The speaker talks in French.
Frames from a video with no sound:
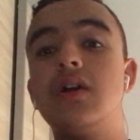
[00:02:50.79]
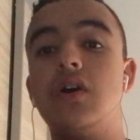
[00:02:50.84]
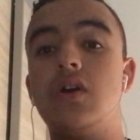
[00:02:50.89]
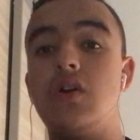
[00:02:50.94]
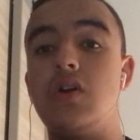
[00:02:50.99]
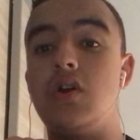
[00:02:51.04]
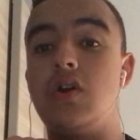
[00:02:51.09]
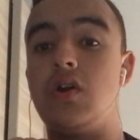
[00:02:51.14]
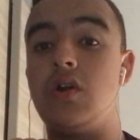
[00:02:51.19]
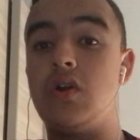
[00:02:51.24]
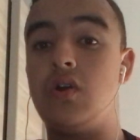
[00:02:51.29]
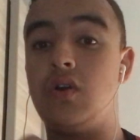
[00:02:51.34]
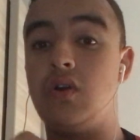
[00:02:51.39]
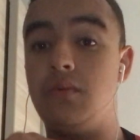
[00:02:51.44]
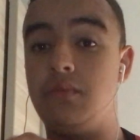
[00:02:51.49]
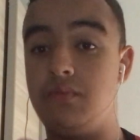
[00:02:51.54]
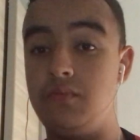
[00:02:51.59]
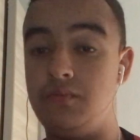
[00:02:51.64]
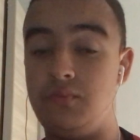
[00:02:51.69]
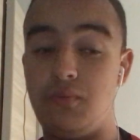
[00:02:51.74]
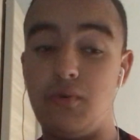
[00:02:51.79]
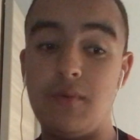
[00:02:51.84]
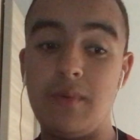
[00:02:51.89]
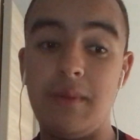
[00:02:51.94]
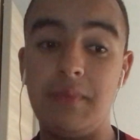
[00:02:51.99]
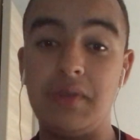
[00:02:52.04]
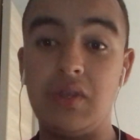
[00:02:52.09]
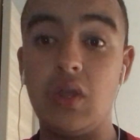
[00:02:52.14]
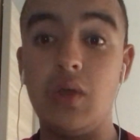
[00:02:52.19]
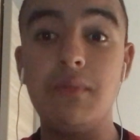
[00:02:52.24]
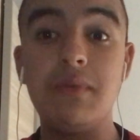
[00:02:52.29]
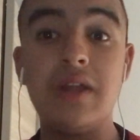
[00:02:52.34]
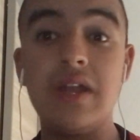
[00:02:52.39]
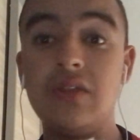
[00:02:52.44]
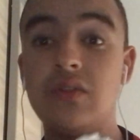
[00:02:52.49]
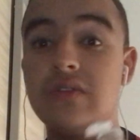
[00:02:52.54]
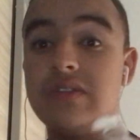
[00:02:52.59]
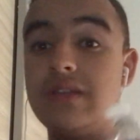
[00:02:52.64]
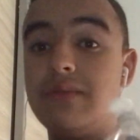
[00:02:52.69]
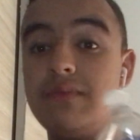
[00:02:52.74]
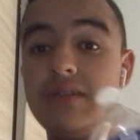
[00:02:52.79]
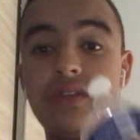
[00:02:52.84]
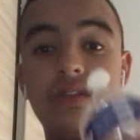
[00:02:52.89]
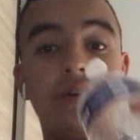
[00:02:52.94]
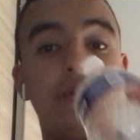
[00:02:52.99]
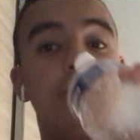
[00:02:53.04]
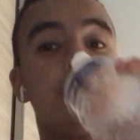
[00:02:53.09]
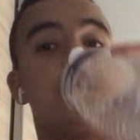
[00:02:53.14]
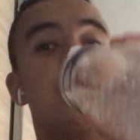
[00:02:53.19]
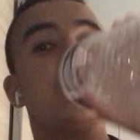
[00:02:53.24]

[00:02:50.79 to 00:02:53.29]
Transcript: euh, en première mi-temps, mais la deuxième mi-temps.